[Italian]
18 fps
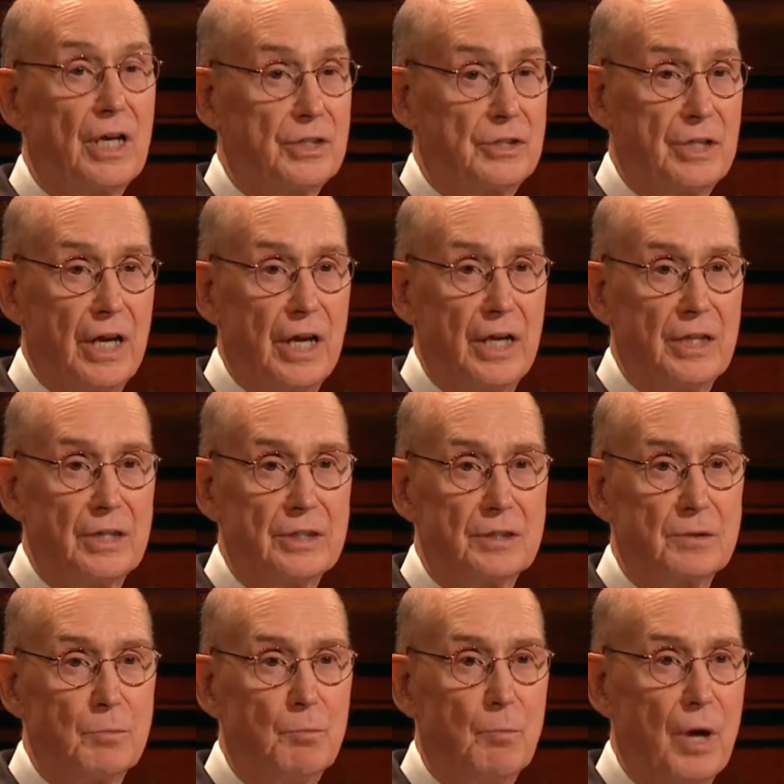di
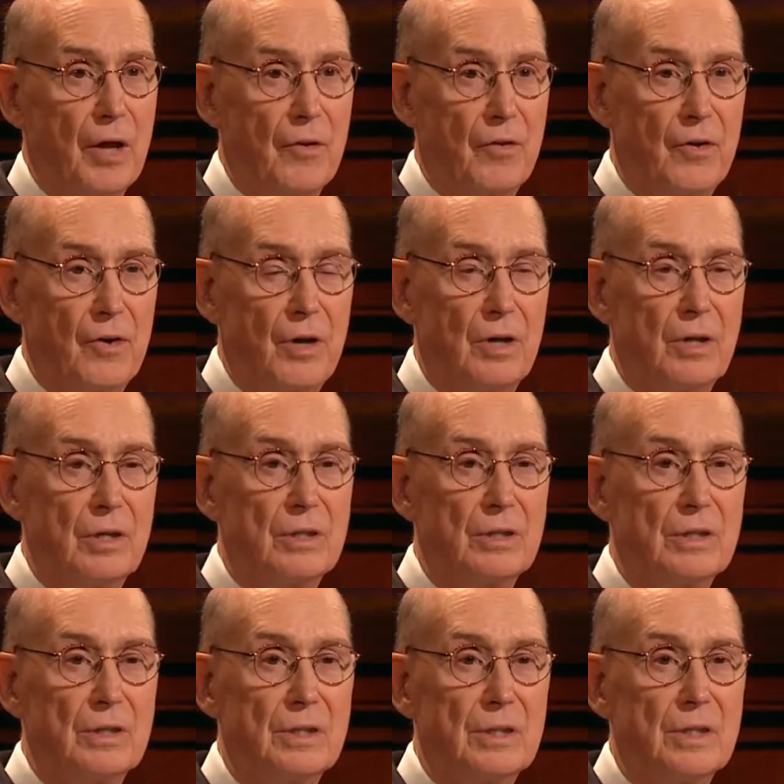dirigente
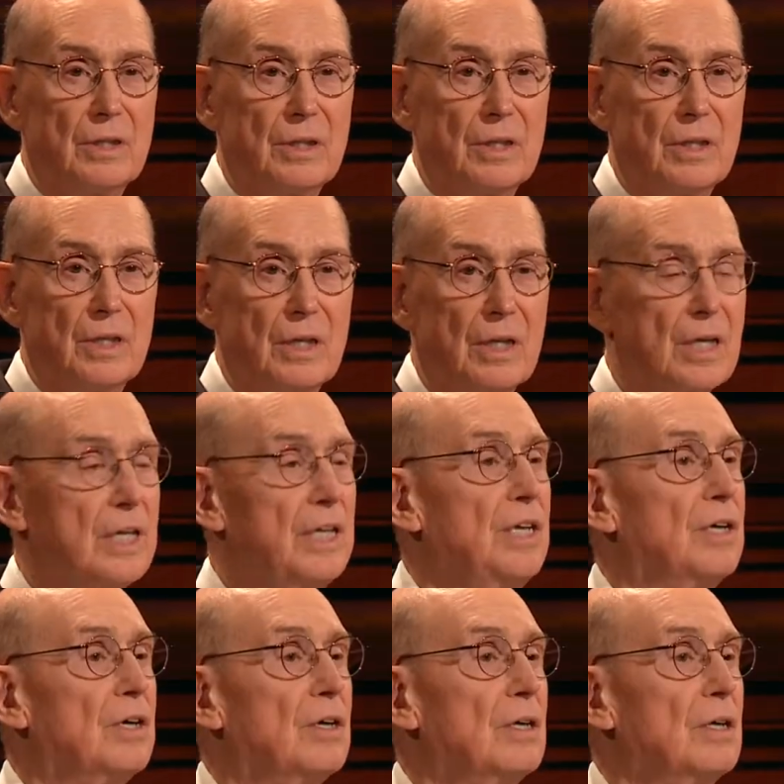o di
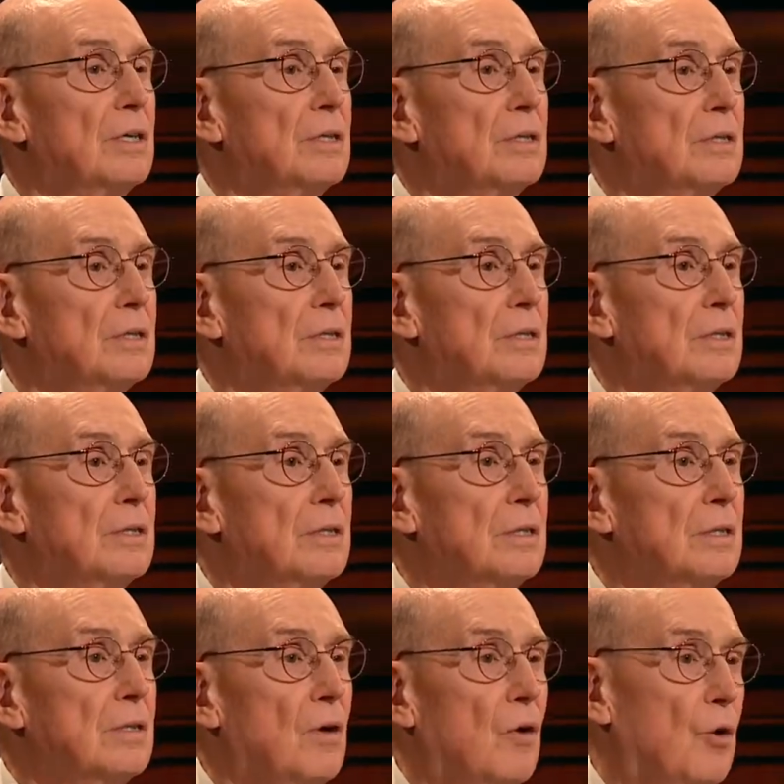sorella
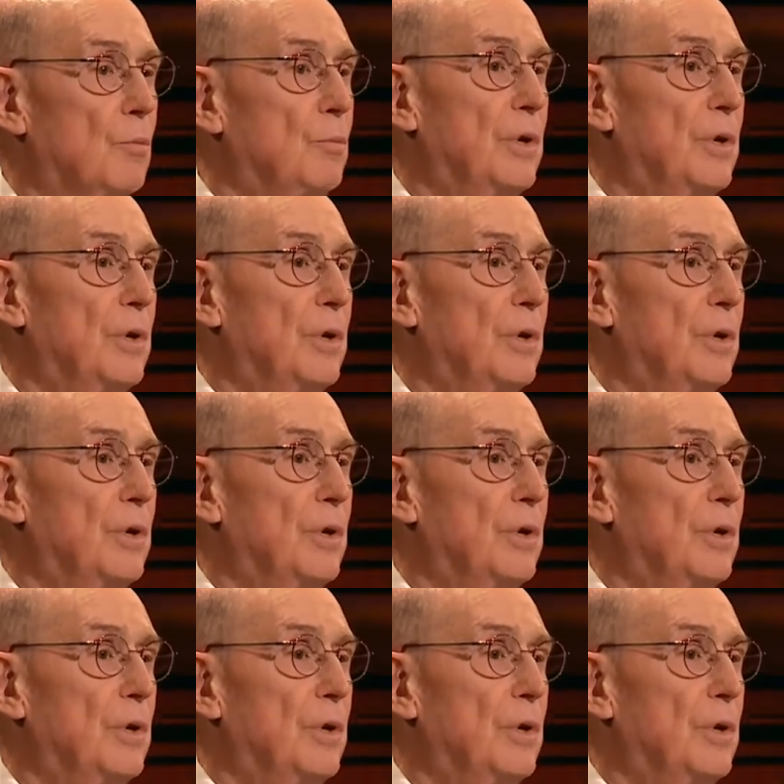ministrante.